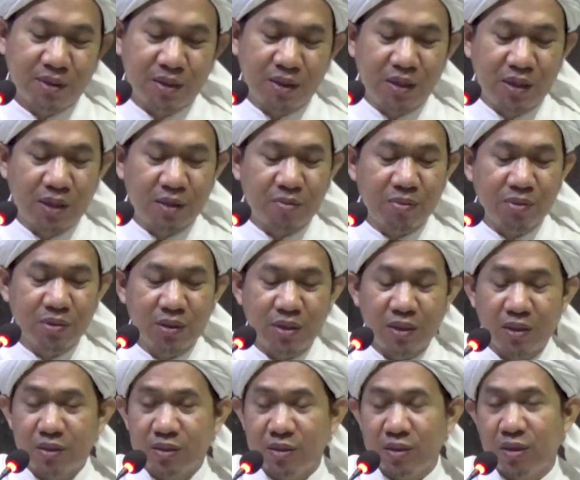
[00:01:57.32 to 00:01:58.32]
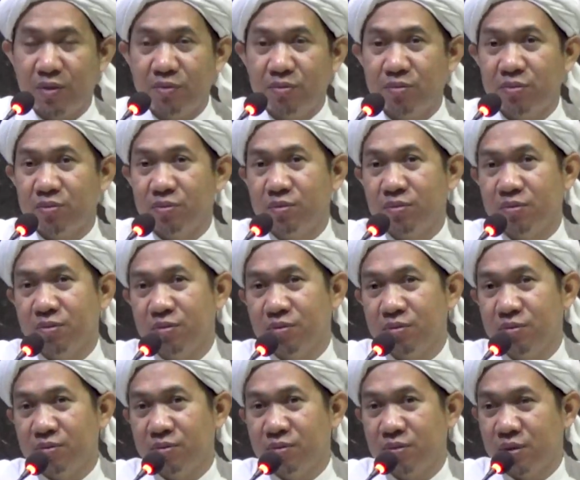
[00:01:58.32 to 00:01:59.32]
ini namanya Islam
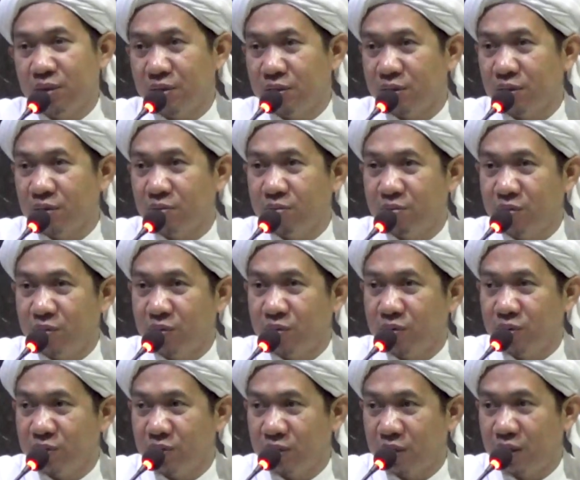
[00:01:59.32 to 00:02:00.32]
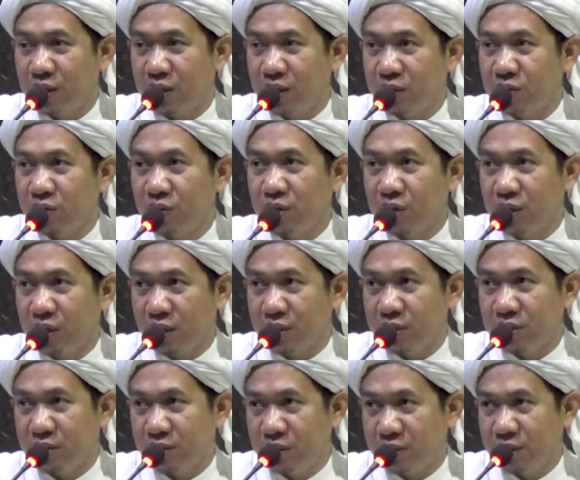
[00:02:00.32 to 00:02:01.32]
tasamu sangat
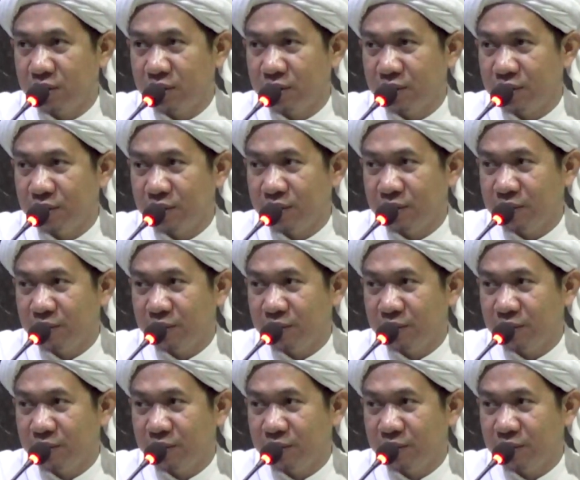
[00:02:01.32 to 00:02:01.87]
toleransi